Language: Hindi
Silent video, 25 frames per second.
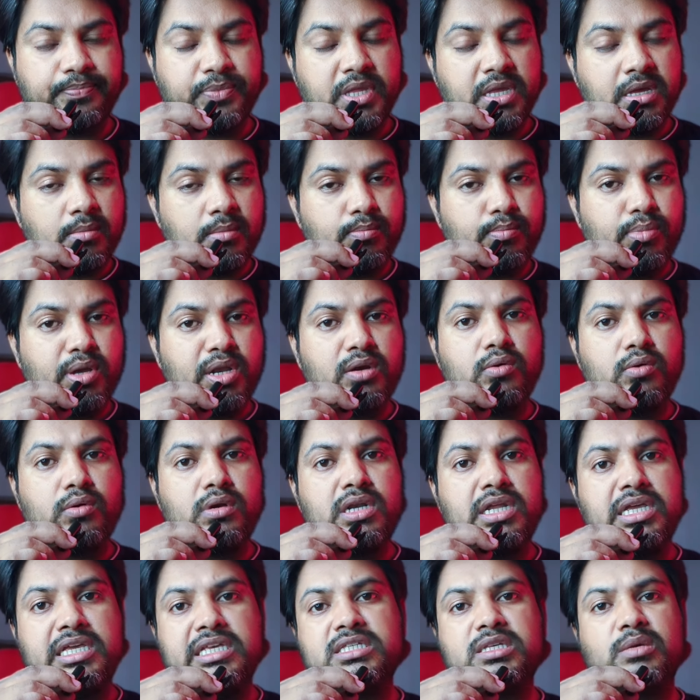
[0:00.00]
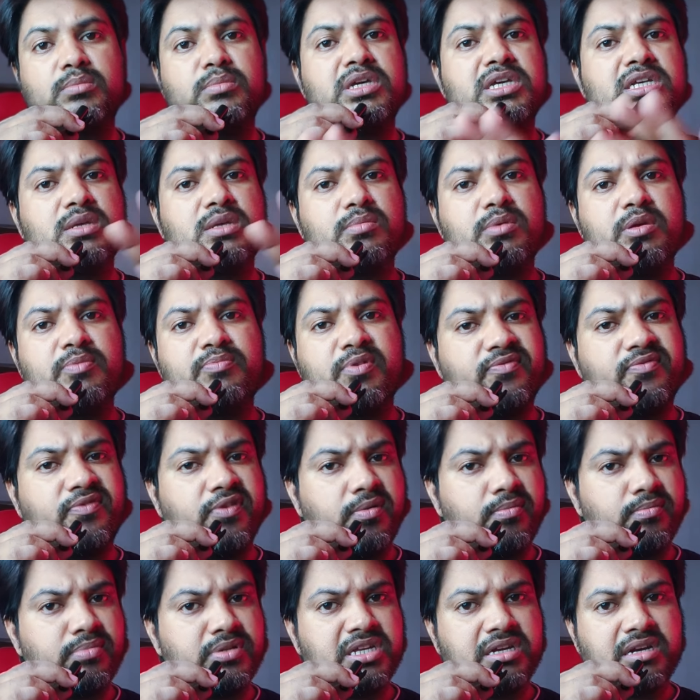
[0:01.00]
बिल्कुल नहीं सभी के सभी परफॉर्म
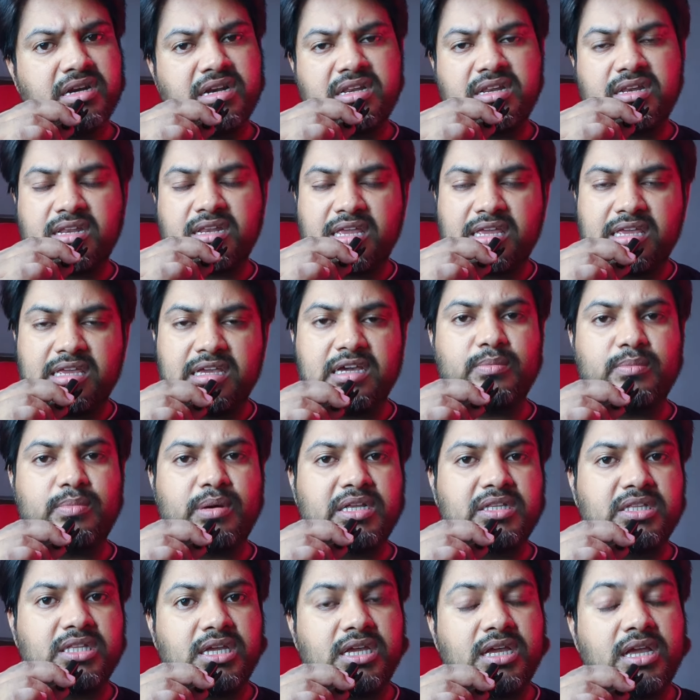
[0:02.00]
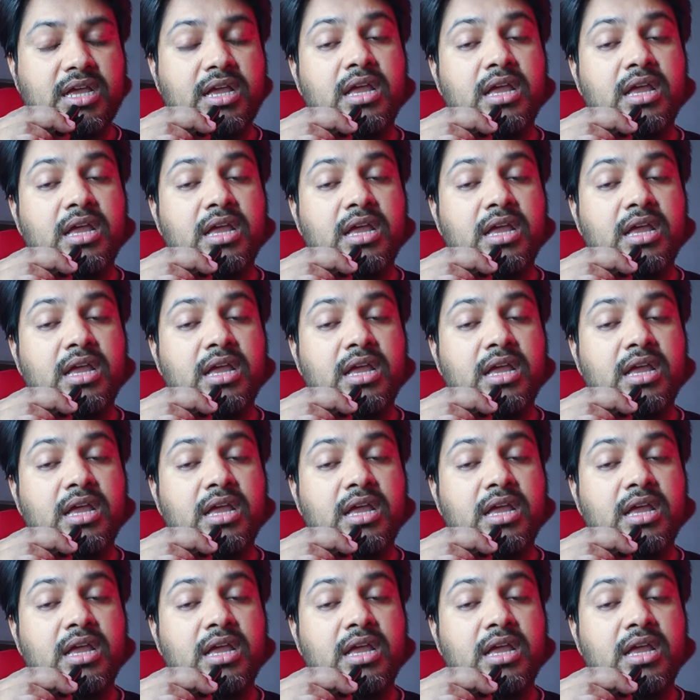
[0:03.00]
जनरली नहीं कर पाते हैं